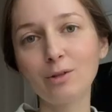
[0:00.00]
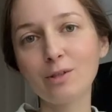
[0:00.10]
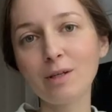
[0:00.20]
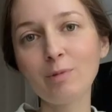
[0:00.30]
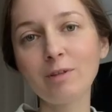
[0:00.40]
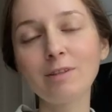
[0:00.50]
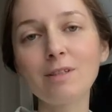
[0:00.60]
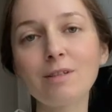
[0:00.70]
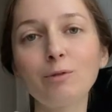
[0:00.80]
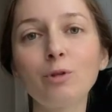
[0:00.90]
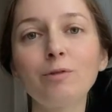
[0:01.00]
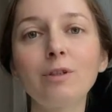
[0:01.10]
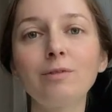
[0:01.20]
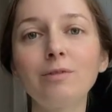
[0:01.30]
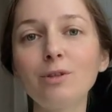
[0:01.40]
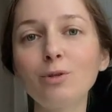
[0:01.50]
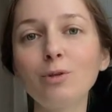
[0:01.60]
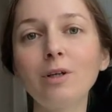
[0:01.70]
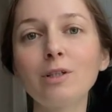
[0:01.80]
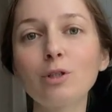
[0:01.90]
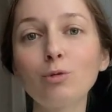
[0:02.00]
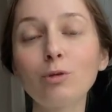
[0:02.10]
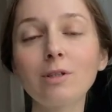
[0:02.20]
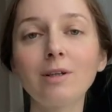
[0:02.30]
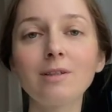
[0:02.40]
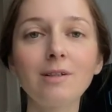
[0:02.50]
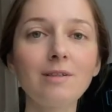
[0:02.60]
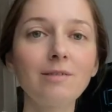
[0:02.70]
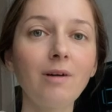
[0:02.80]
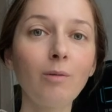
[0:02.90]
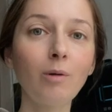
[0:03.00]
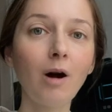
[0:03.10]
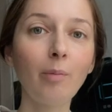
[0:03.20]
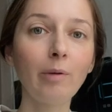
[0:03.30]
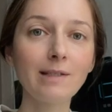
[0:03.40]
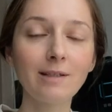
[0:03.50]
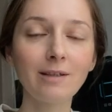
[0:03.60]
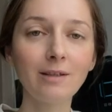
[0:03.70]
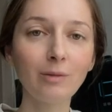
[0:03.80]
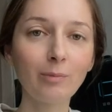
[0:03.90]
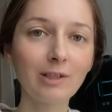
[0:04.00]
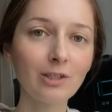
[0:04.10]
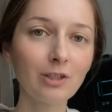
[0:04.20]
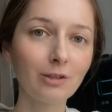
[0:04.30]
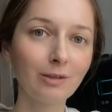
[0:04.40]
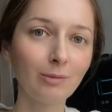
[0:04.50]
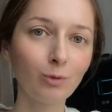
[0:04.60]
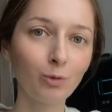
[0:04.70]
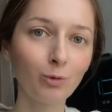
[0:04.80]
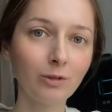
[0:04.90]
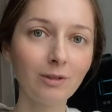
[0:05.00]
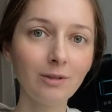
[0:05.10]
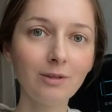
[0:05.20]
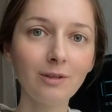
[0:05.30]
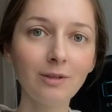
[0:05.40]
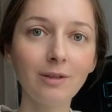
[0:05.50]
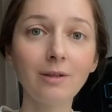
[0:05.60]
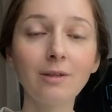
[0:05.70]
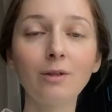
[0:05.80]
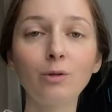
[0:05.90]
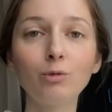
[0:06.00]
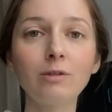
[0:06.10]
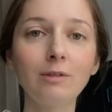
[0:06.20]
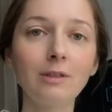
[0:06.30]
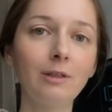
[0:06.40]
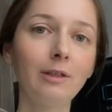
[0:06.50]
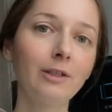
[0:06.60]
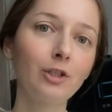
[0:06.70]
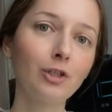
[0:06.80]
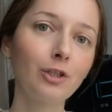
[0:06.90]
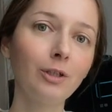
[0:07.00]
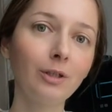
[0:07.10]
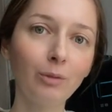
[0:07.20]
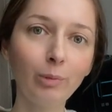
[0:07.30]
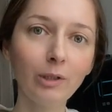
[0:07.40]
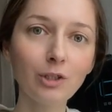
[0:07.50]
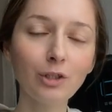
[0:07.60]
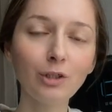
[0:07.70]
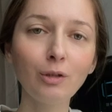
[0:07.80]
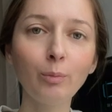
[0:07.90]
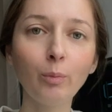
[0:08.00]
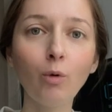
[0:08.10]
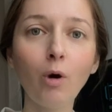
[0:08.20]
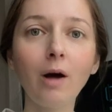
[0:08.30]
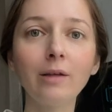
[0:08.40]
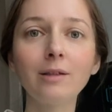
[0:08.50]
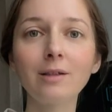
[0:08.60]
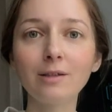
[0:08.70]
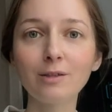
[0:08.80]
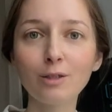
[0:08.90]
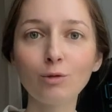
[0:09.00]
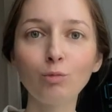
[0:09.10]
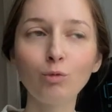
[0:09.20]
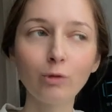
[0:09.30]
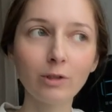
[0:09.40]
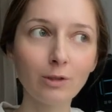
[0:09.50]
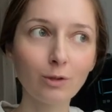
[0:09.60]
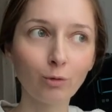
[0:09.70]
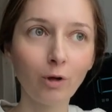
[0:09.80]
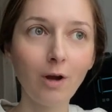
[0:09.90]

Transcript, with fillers: Друзья, привет! Сегодня в этом видео хочу рассказать вам о последней прочитанной мною книге. Это «Удивительное очищение печени» по Андреасу Морицу.